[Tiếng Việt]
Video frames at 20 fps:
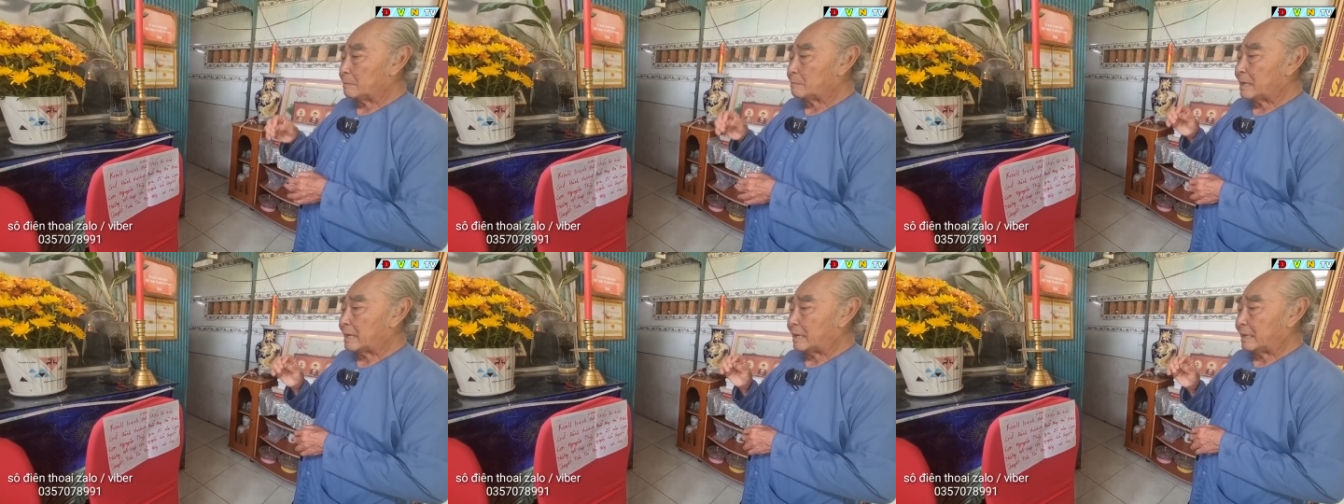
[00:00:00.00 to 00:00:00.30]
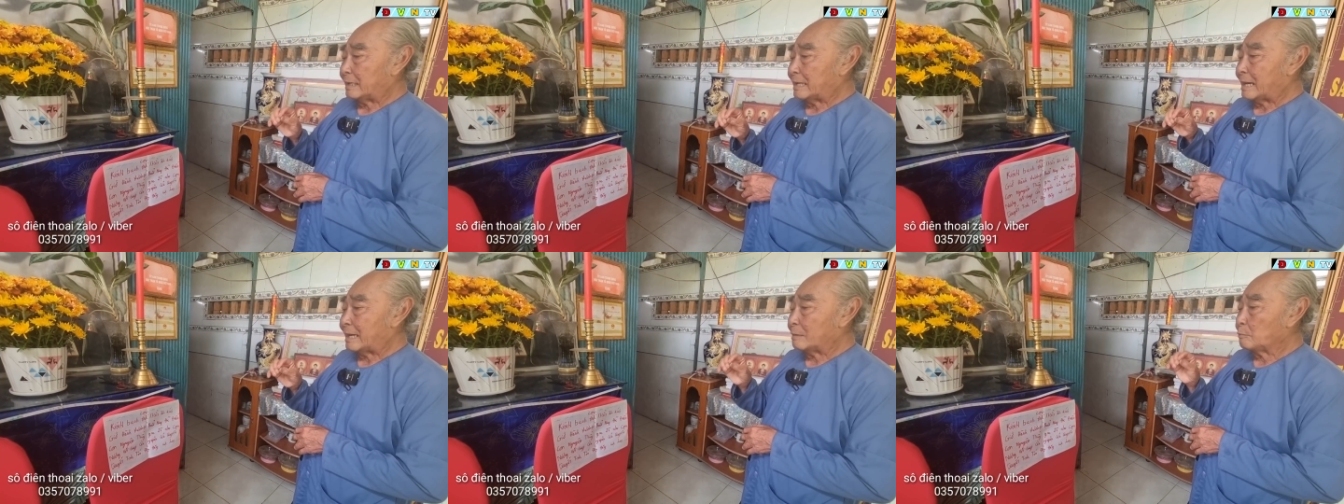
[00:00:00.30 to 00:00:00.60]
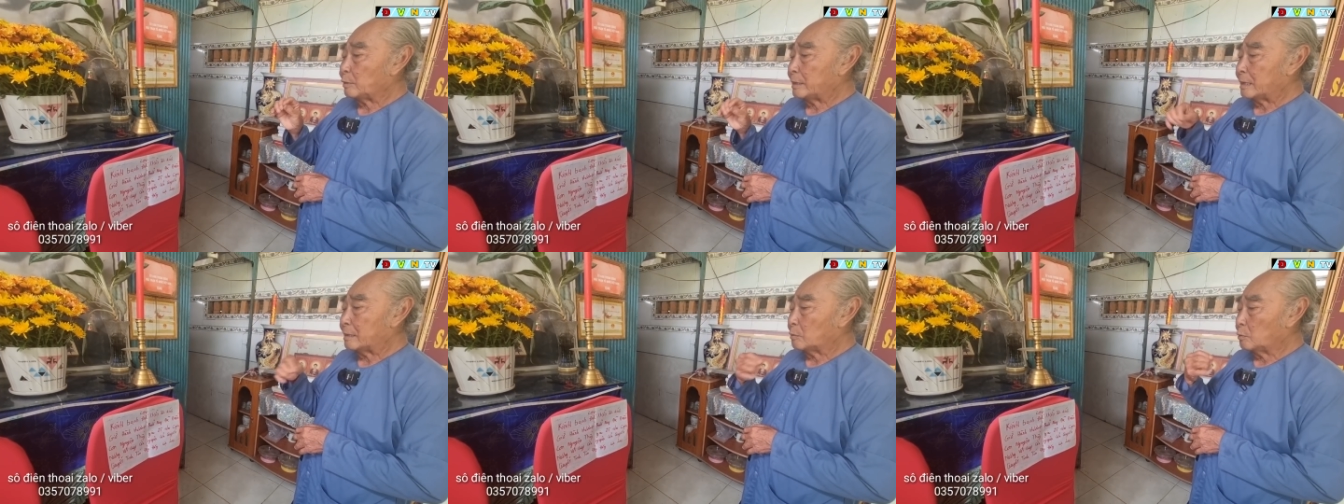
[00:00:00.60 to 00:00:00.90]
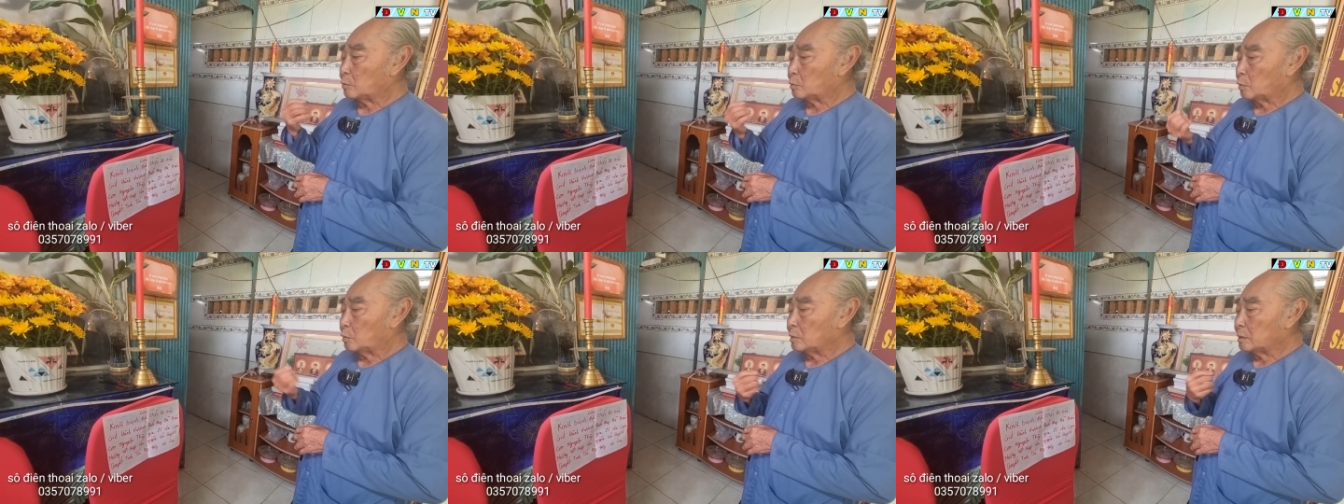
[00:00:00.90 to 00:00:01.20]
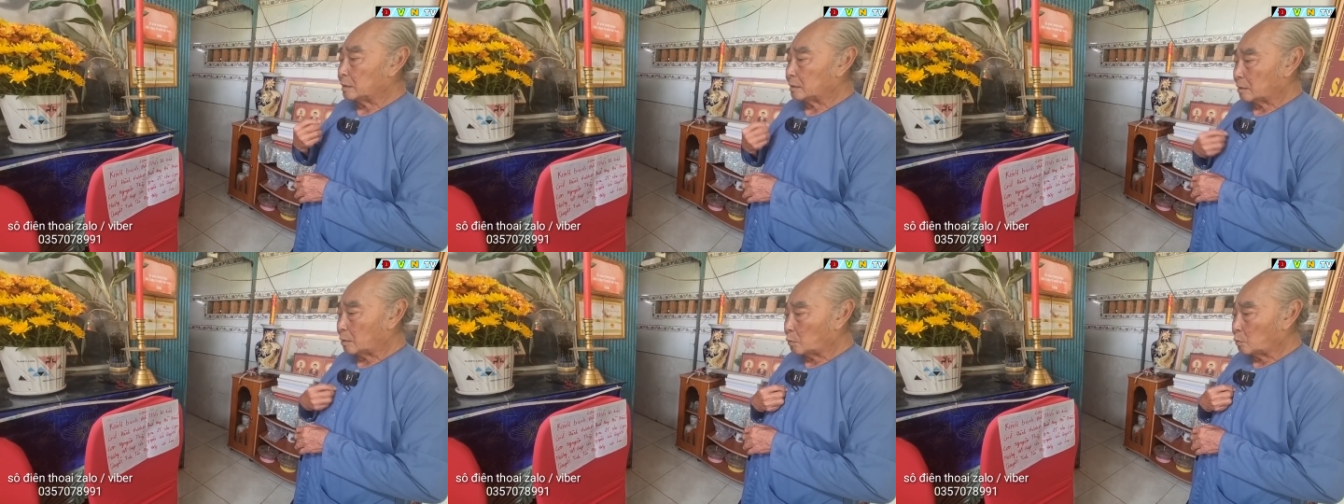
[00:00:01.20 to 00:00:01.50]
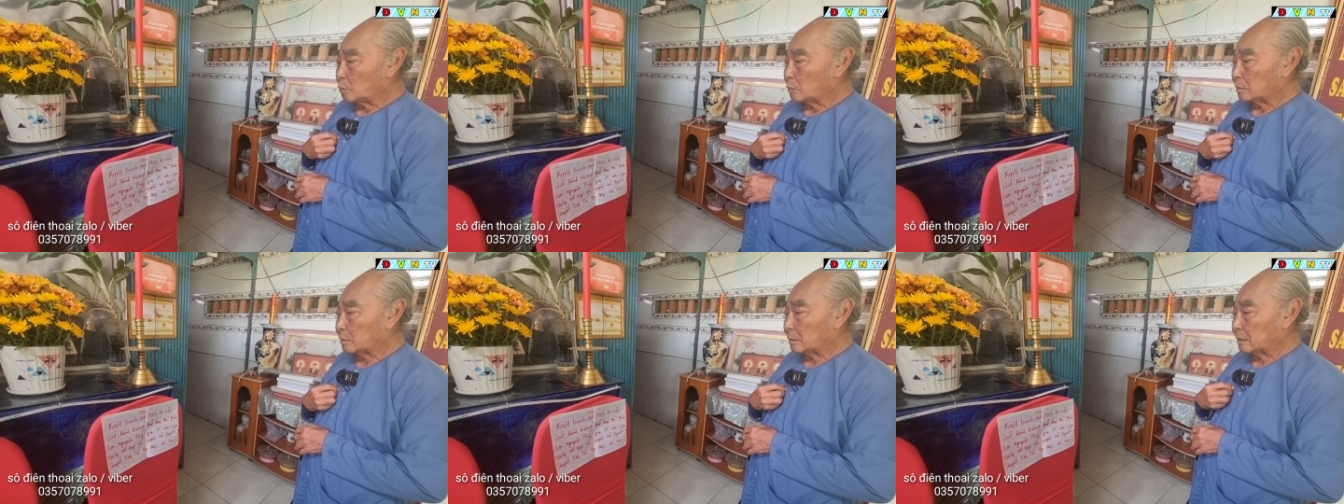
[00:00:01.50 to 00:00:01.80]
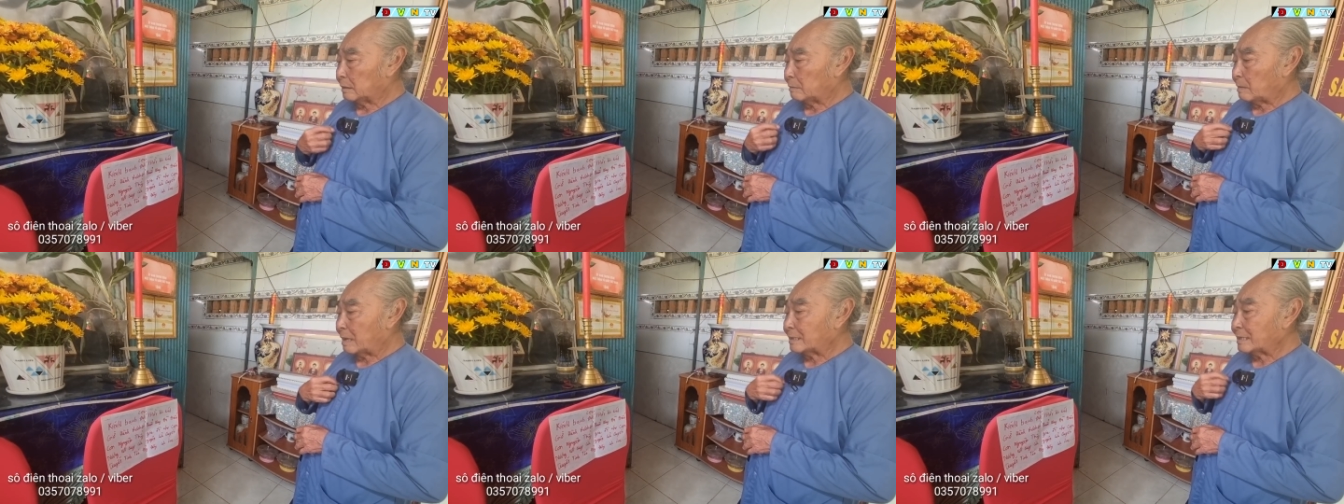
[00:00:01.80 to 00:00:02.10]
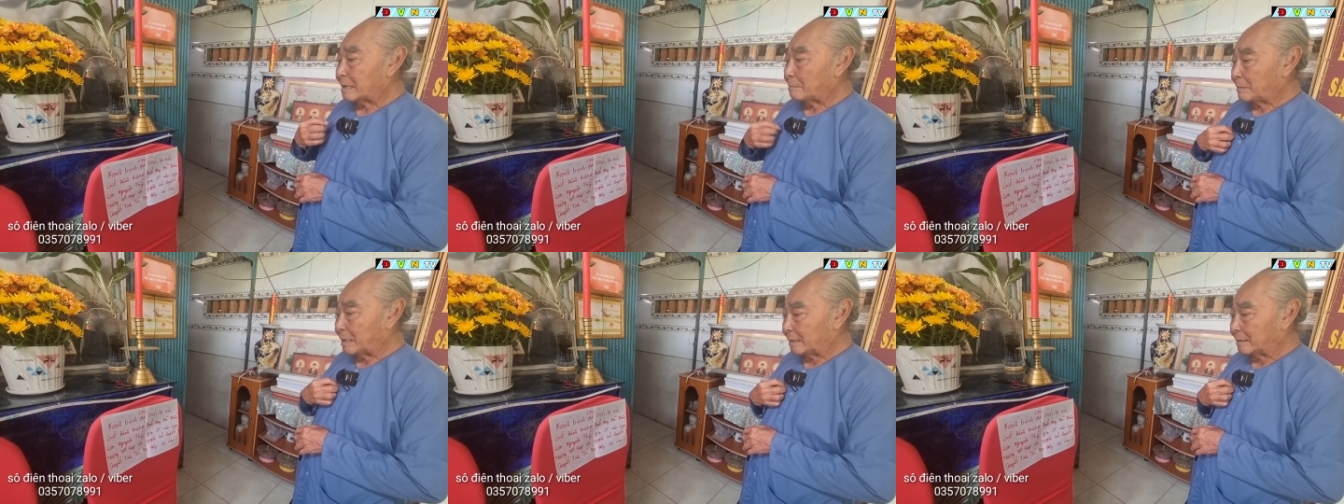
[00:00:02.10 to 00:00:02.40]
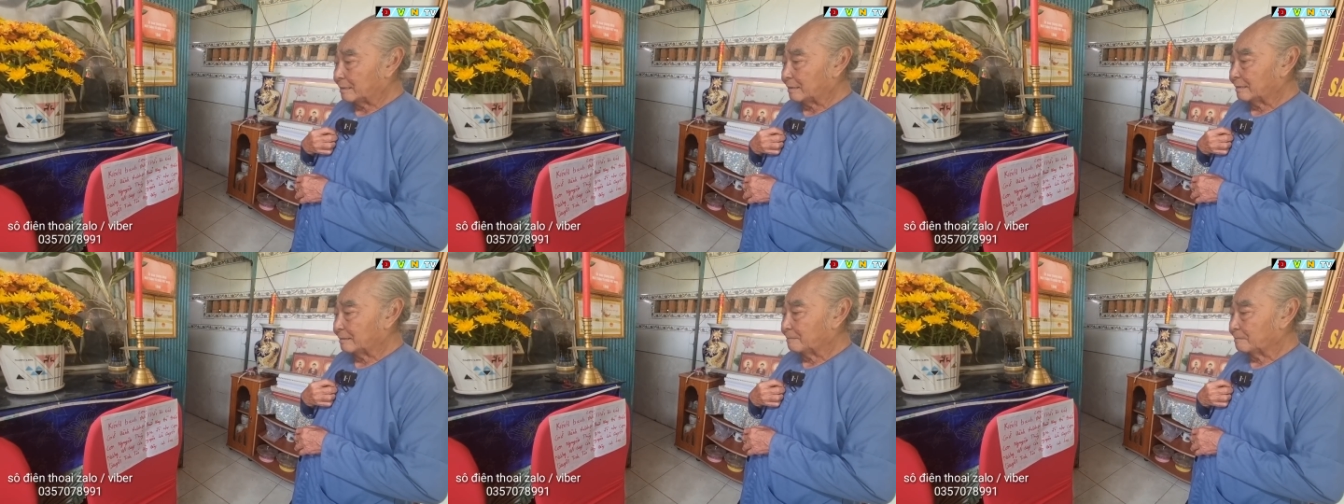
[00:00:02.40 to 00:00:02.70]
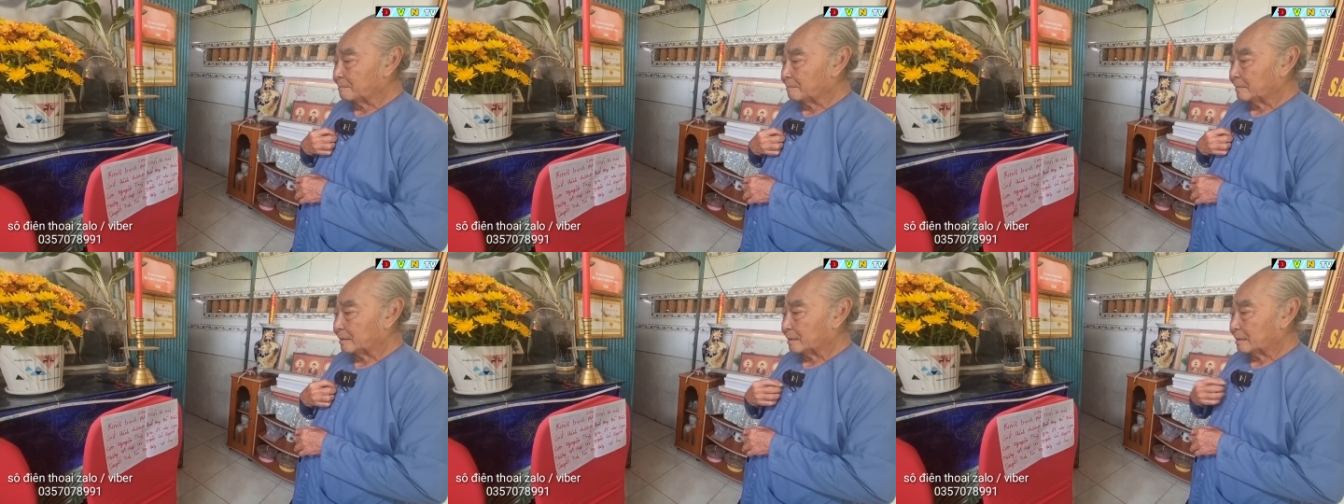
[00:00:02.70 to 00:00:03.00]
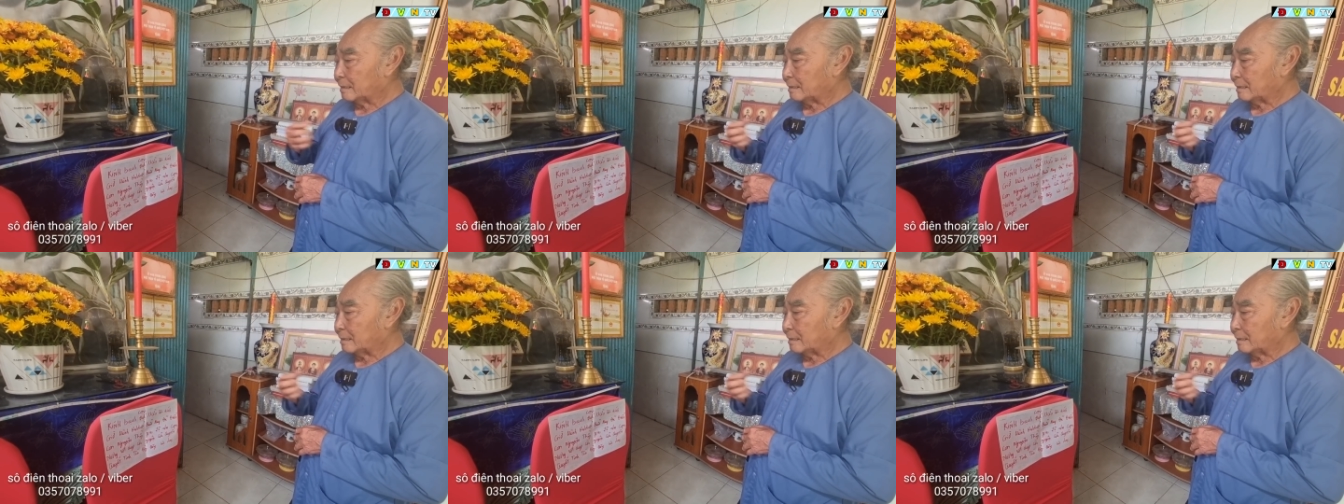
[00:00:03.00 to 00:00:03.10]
cái bài đại nguyện của của người tu với bản thân mình yeah.